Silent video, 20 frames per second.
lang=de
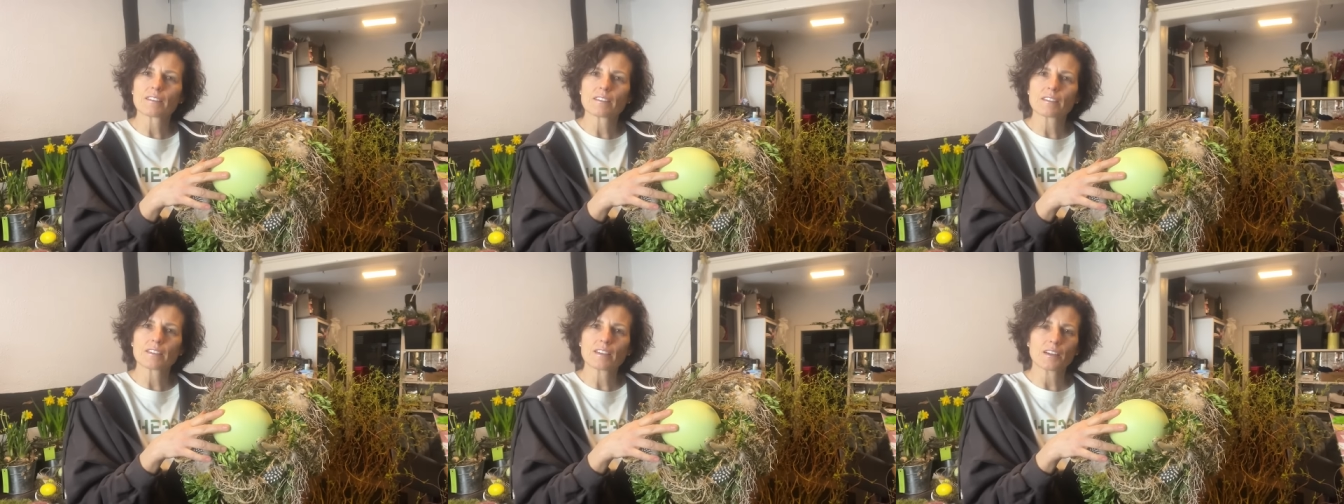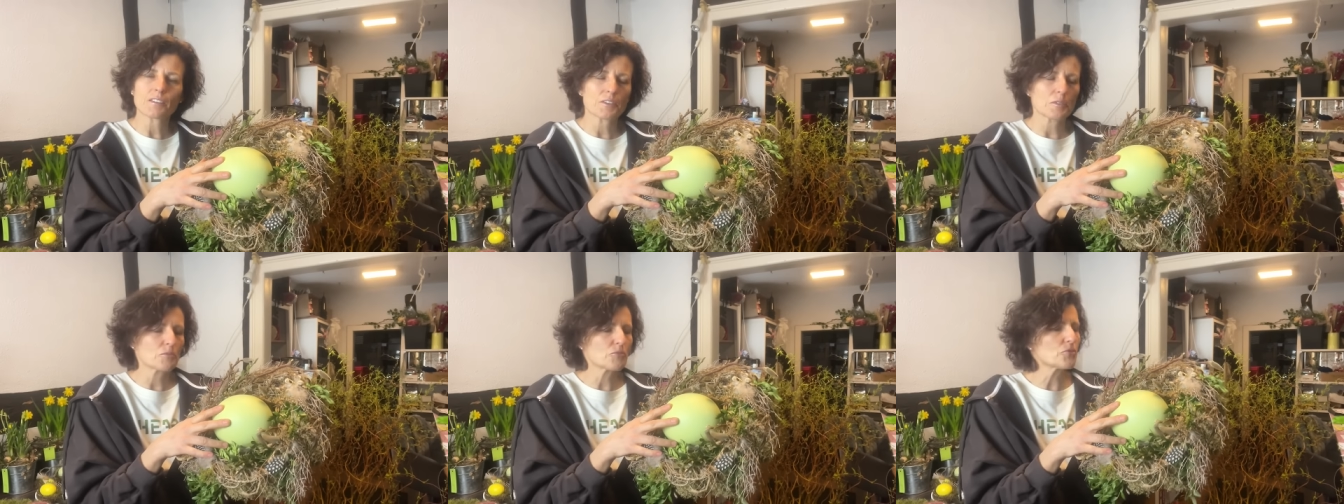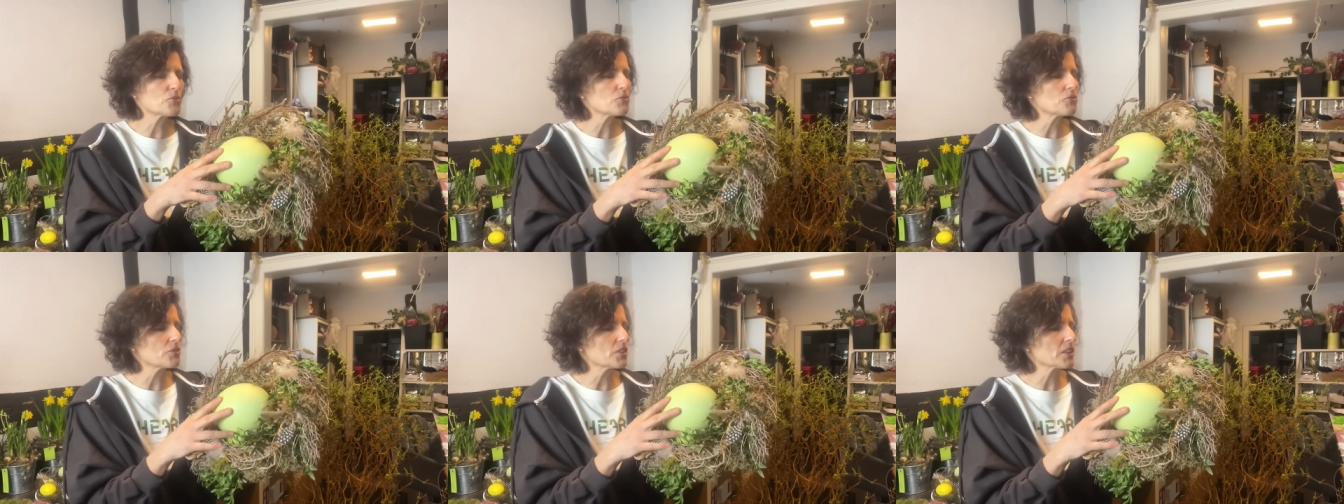Ja, wir haben
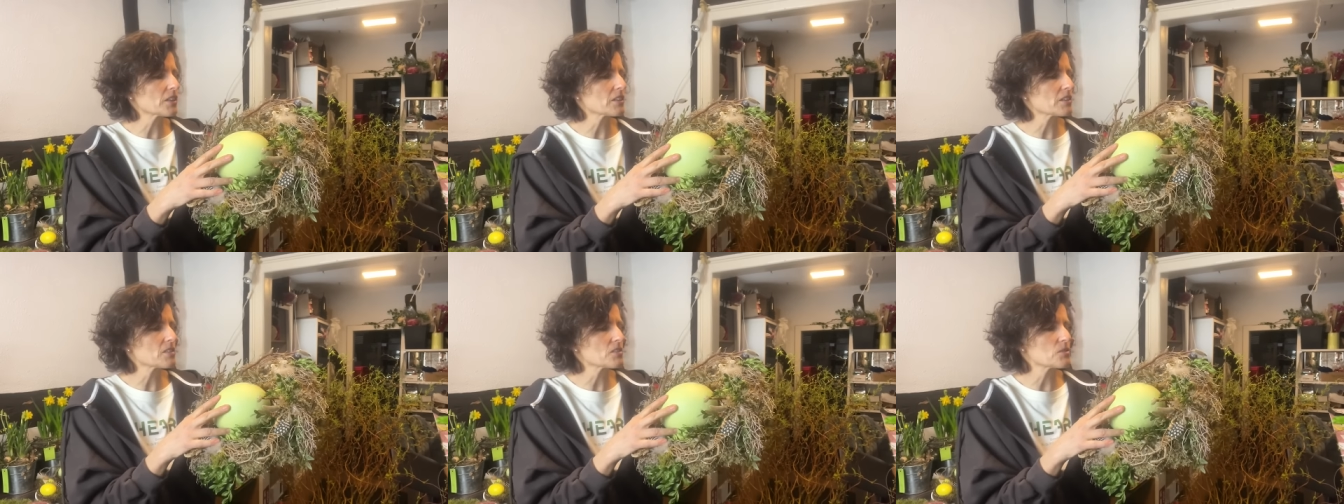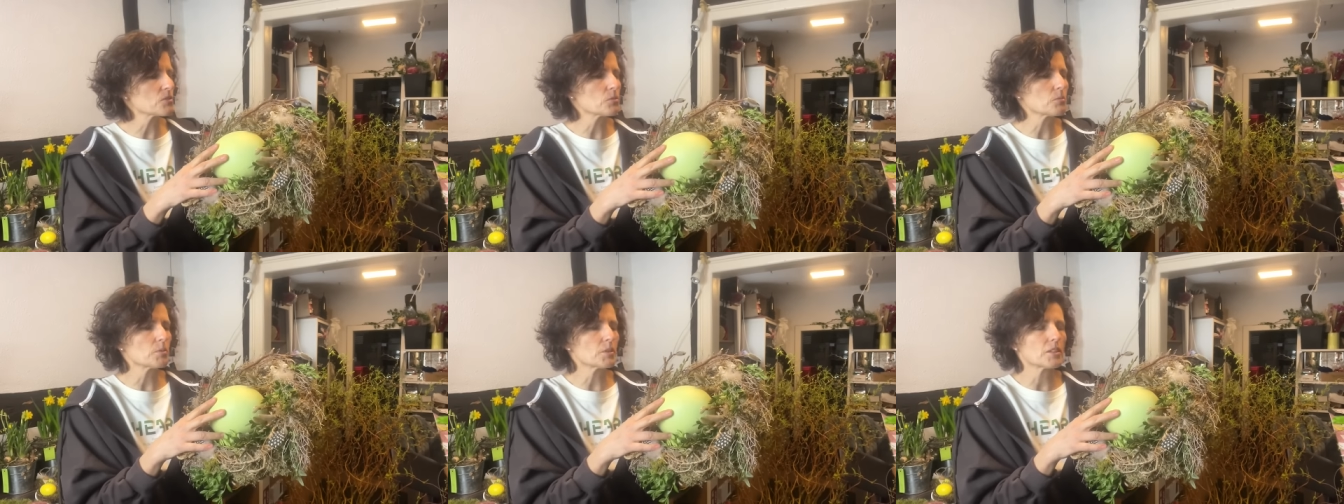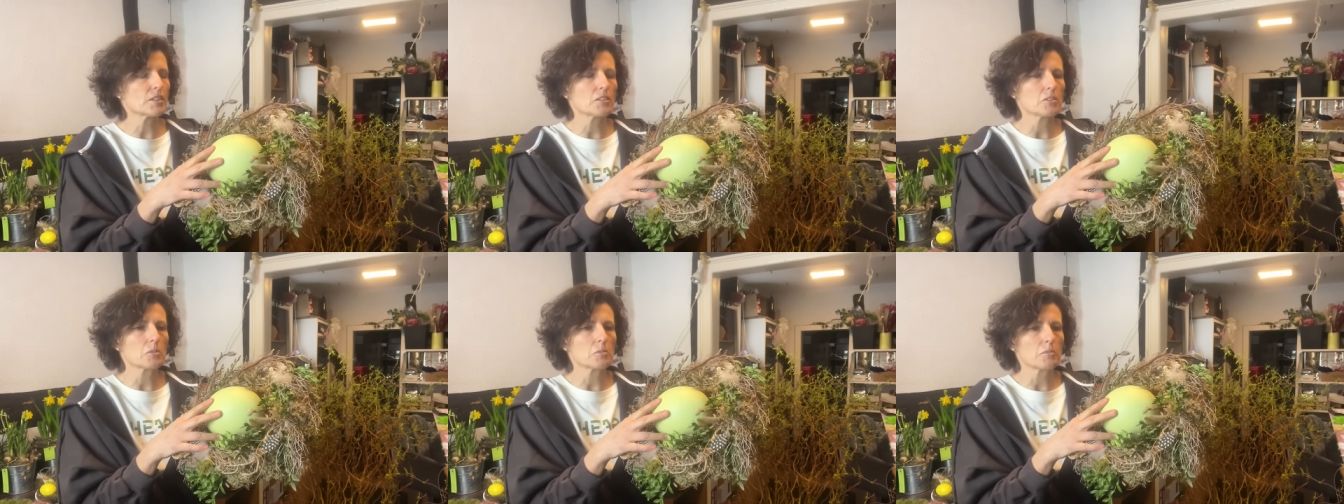fünfjähriges
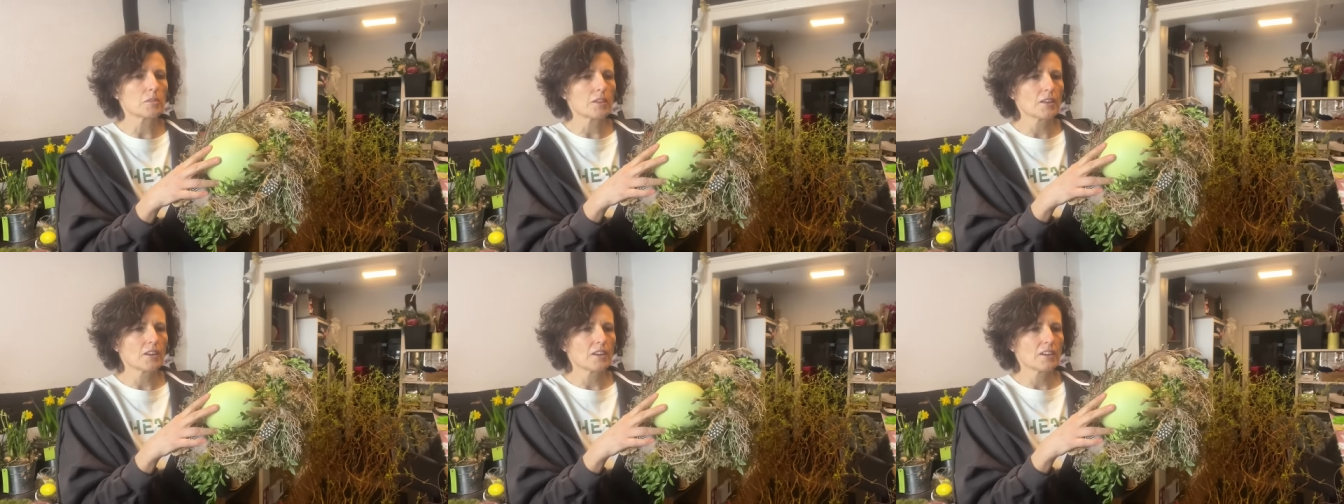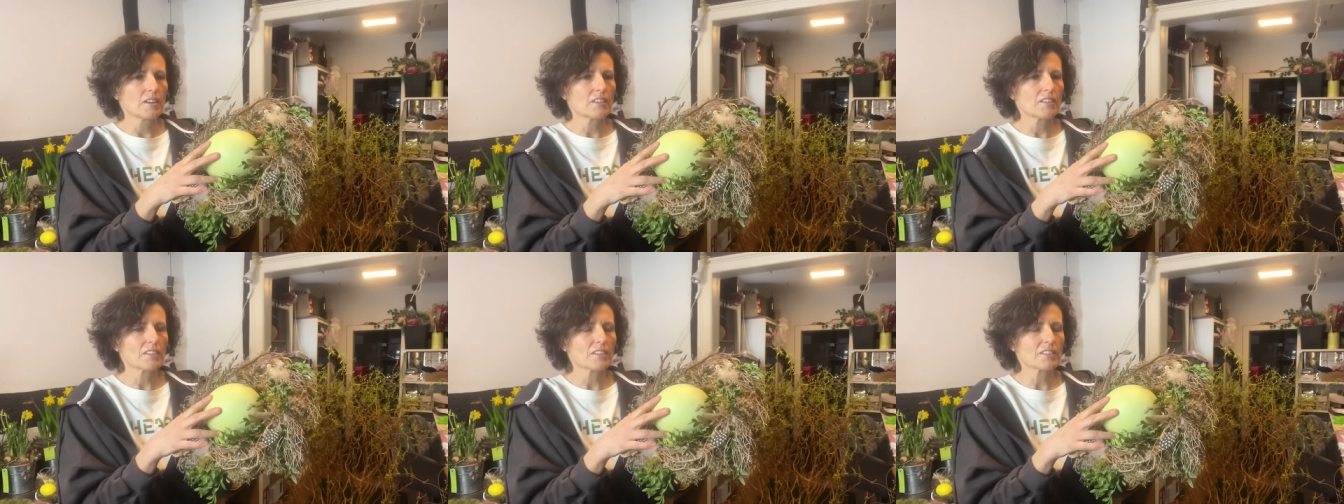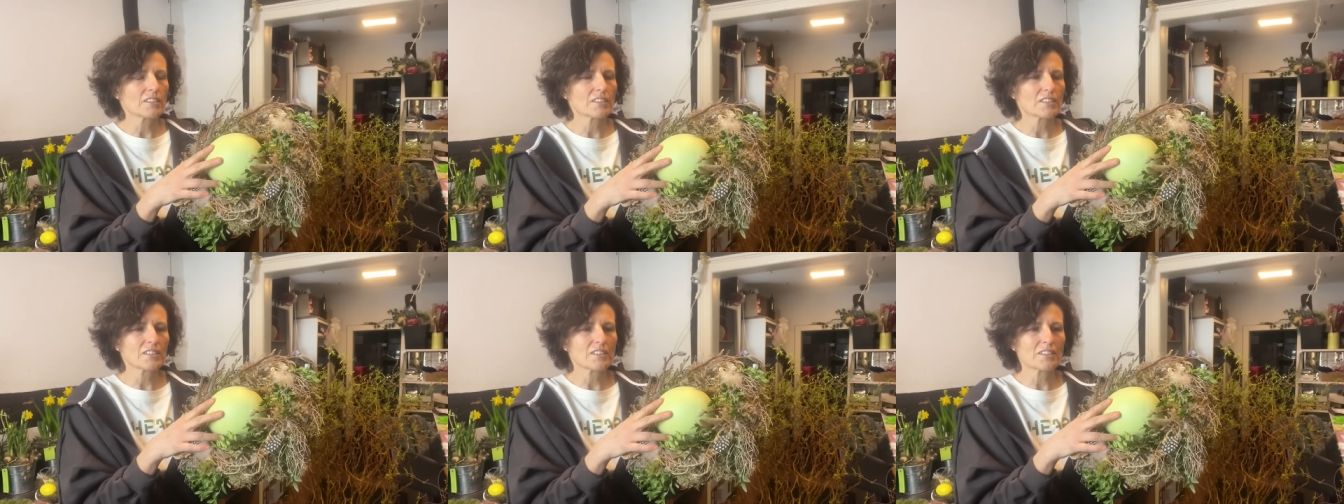Jubiläum
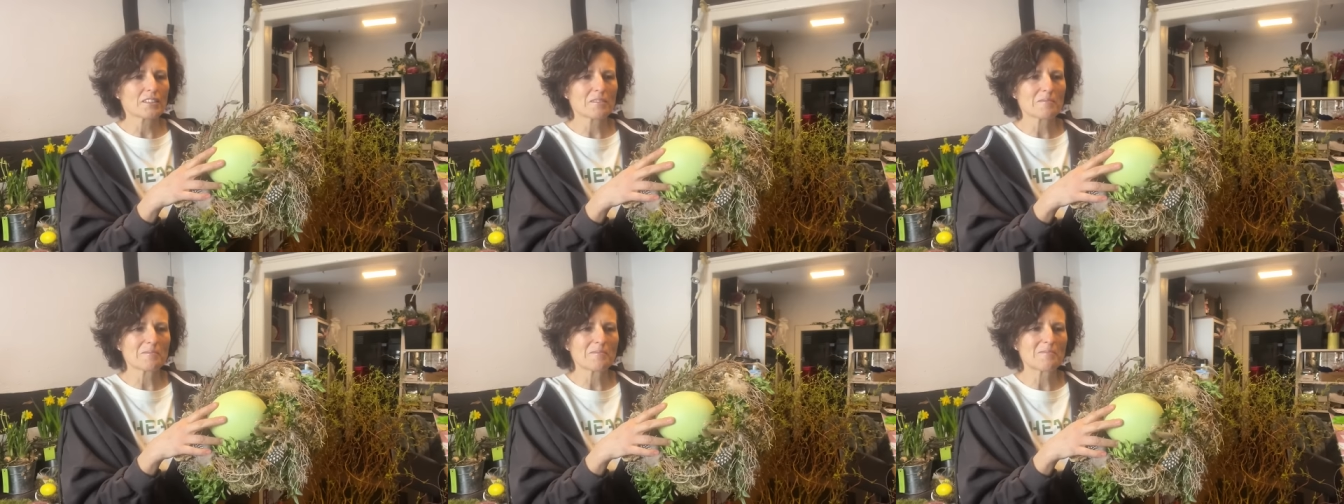und äh,